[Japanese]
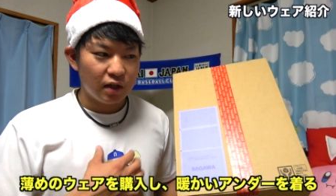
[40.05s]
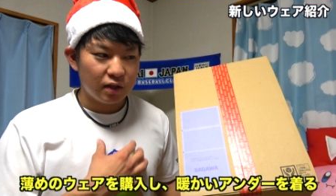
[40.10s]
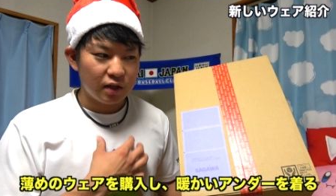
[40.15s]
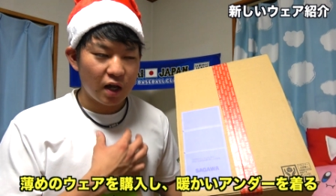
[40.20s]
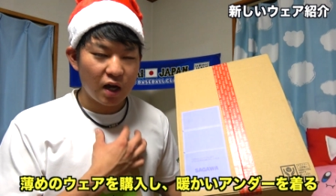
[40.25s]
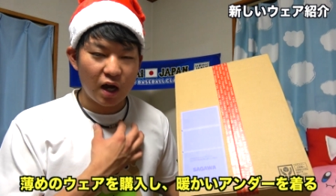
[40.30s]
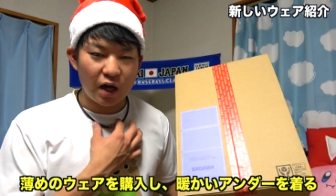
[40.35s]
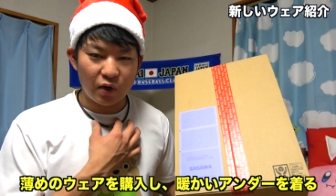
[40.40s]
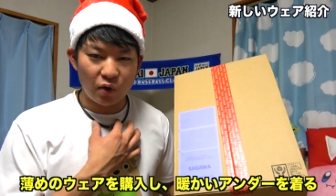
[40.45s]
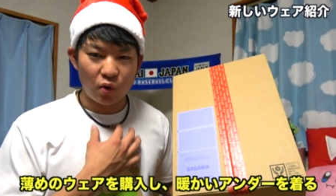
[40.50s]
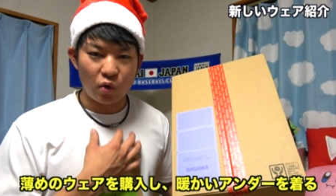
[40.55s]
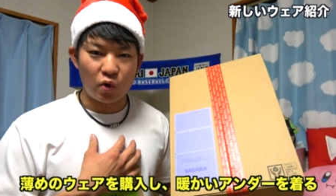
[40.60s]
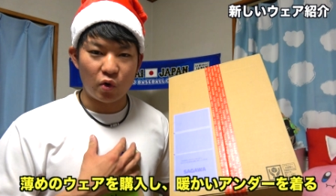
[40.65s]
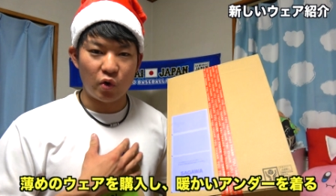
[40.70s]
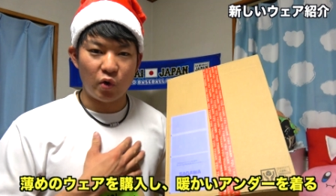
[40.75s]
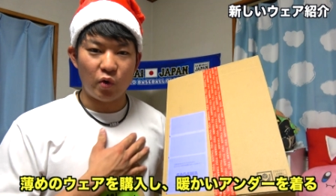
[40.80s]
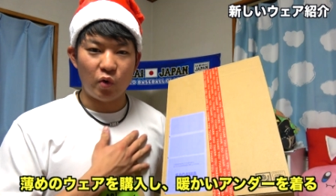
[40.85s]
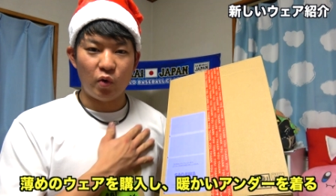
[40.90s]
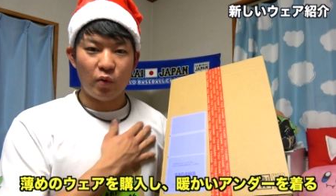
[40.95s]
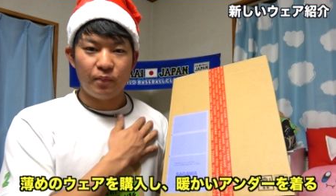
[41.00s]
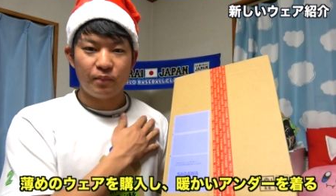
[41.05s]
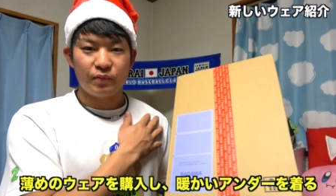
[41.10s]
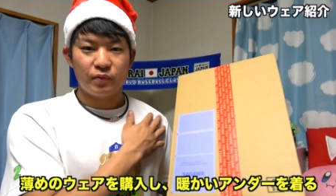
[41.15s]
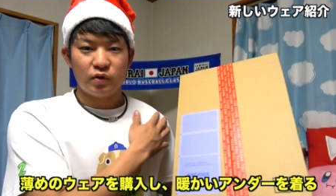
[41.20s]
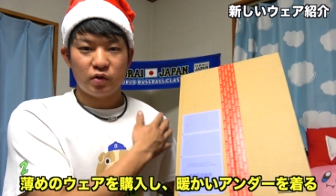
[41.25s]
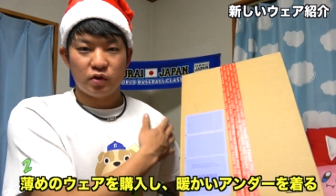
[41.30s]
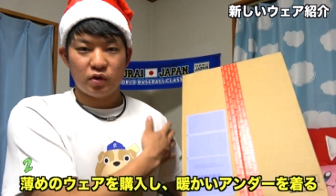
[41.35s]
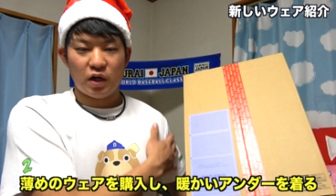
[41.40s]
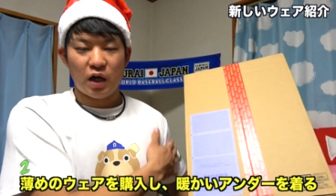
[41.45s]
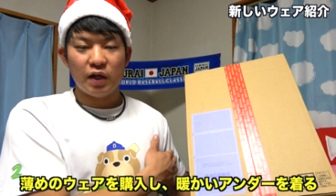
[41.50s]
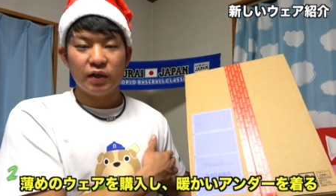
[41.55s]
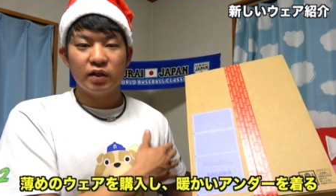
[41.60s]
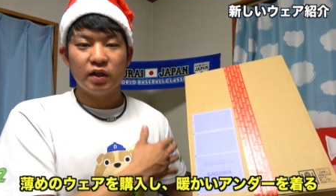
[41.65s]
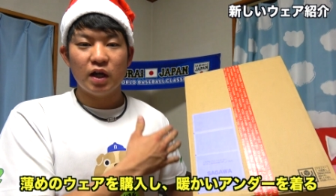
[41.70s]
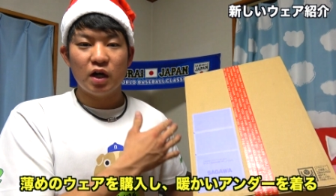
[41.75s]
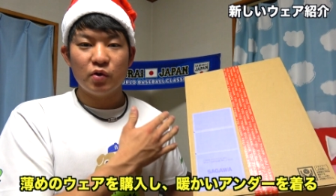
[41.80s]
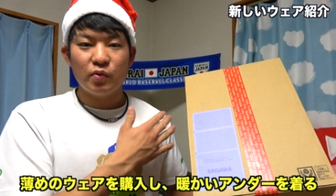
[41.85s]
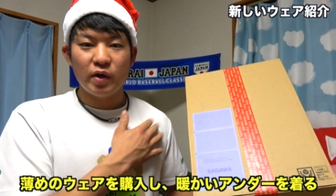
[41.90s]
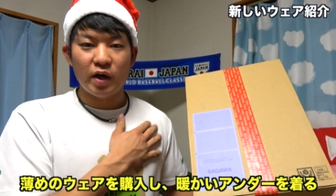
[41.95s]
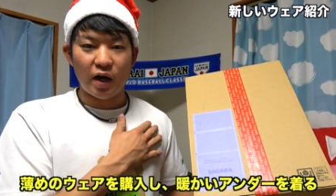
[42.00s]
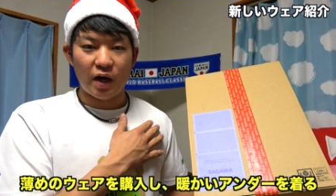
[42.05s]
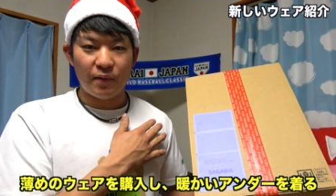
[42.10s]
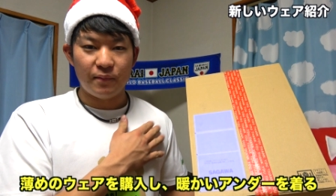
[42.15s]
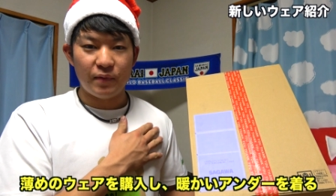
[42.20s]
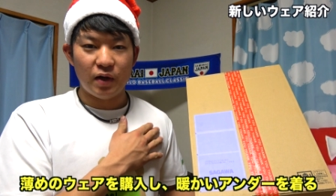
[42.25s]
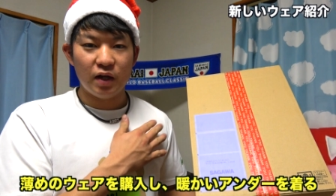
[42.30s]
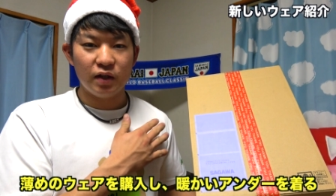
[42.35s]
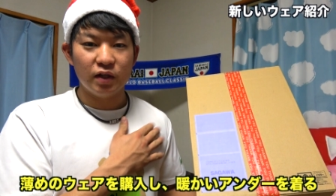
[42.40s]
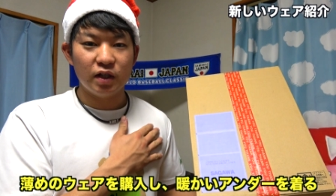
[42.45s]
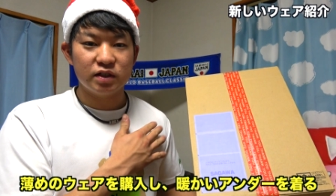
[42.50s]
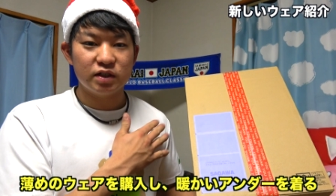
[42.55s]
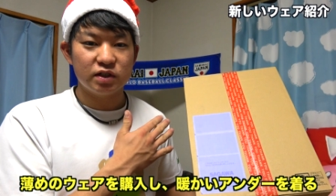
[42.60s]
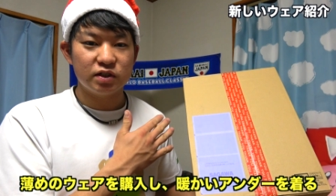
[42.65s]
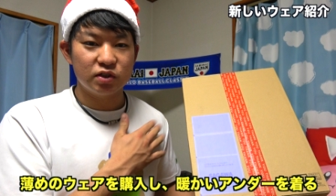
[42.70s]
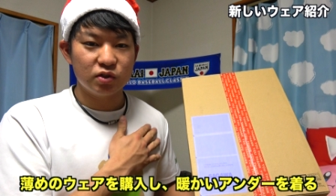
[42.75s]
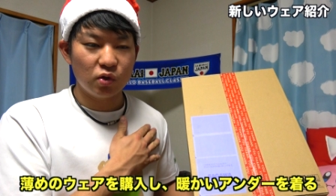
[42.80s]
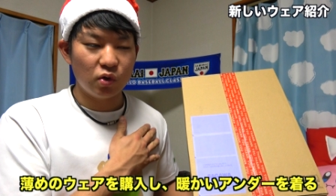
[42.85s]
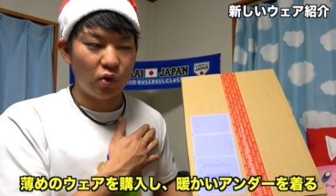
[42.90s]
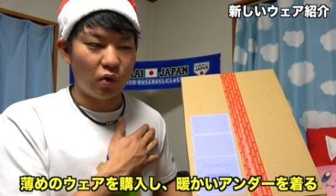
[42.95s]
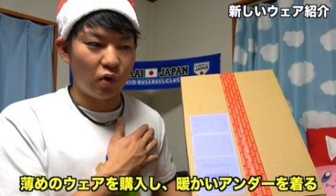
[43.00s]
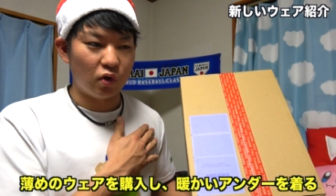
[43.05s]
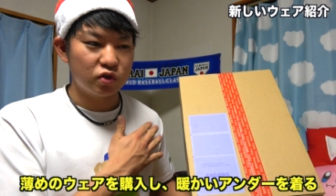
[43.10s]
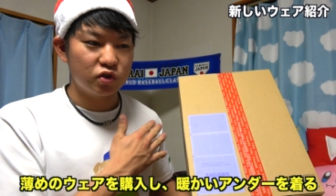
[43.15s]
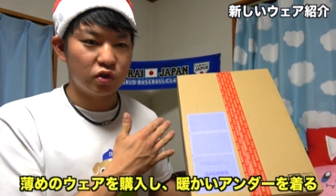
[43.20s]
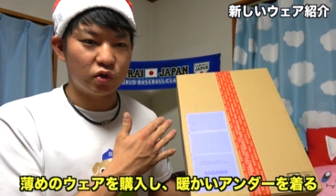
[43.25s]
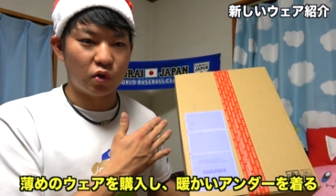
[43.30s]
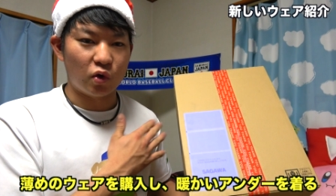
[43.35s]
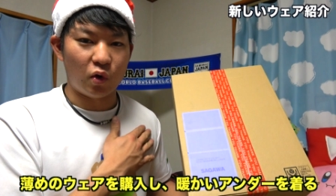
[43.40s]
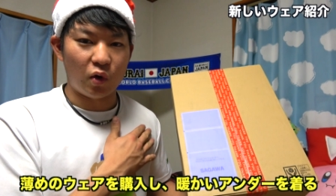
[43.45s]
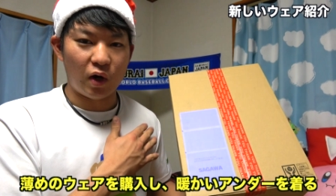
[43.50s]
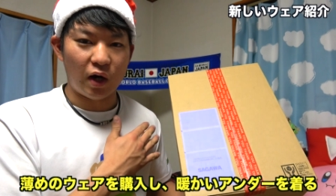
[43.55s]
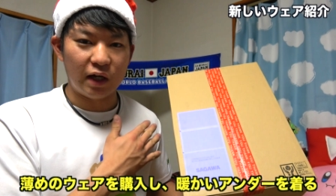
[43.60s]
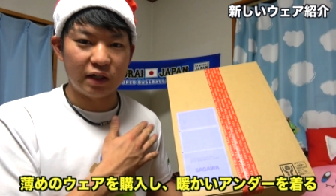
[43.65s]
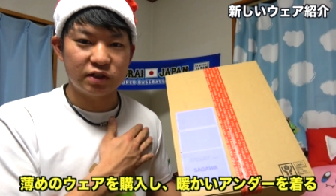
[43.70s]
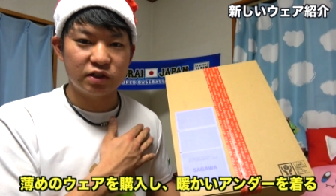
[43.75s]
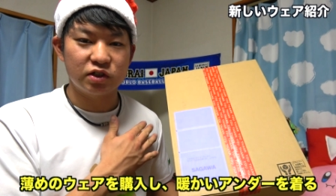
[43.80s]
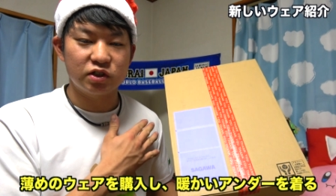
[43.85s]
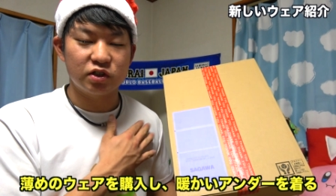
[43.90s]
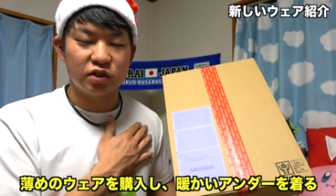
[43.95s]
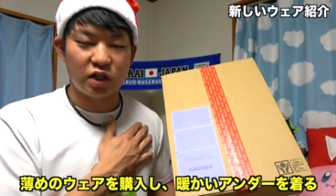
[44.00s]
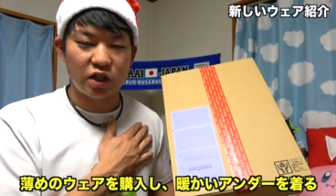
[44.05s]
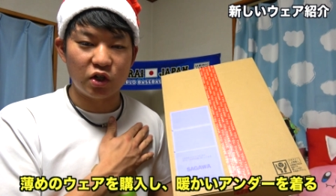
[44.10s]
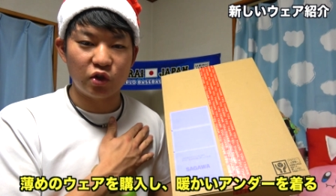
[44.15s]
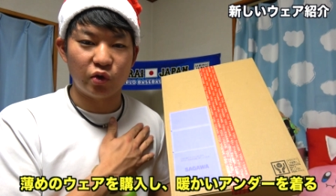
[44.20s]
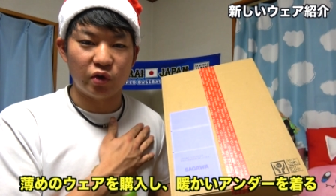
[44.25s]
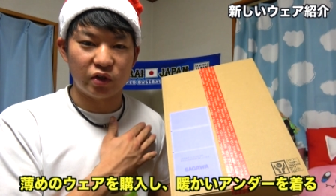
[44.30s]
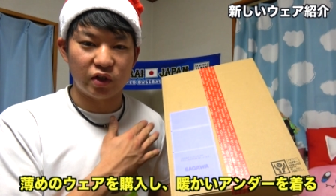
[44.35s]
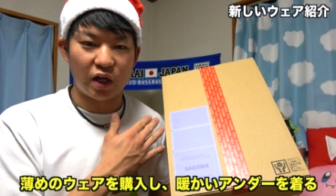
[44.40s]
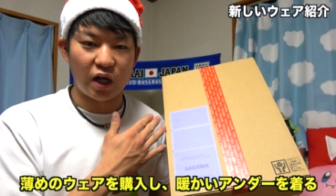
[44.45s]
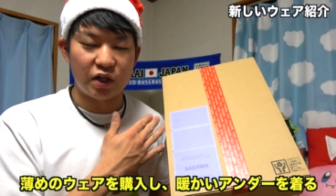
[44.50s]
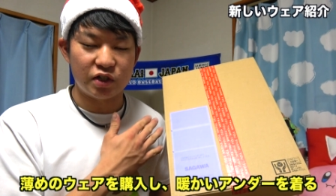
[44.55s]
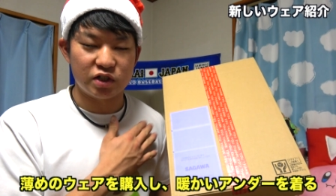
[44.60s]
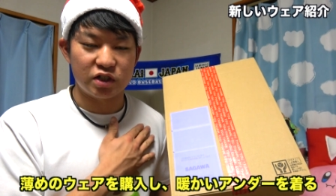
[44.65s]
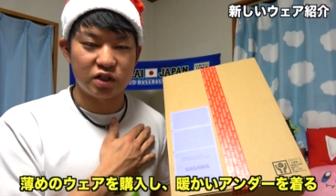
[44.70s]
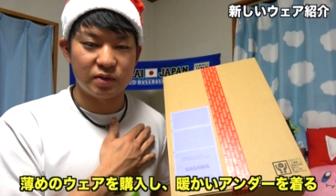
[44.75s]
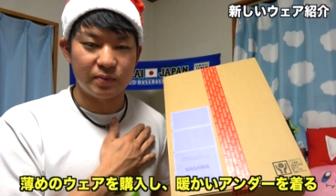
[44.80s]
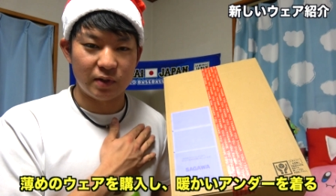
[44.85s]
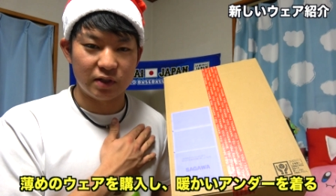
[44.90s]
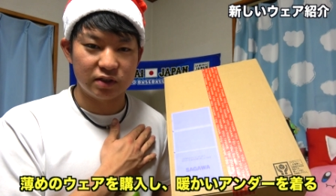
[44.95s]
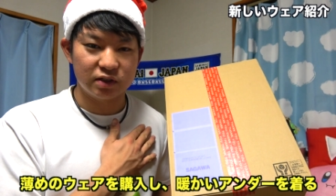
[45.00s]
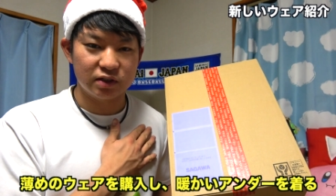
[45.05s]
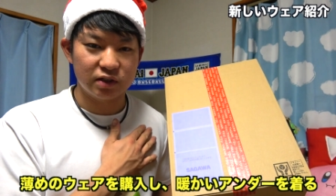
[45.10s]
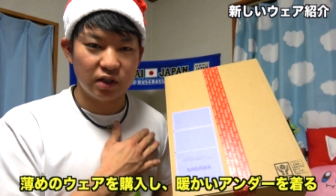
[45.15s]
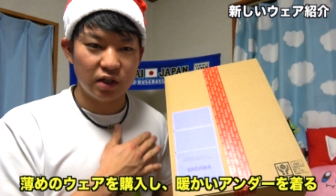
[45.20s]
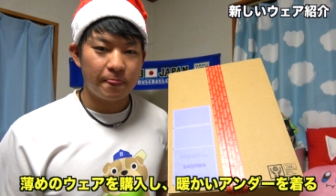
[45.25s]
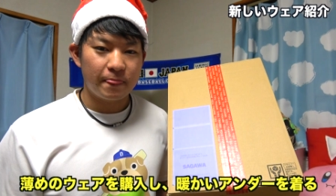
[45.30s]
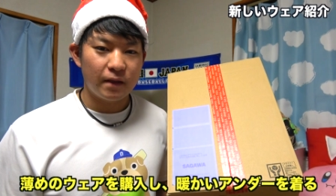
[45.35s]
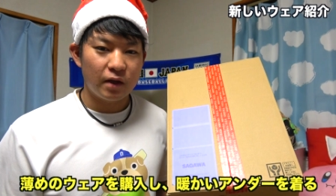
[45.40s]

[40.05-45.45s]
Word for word: 中のこのアンダーウェア、アンダーシャツをちょっと厚く着るといった感じにします。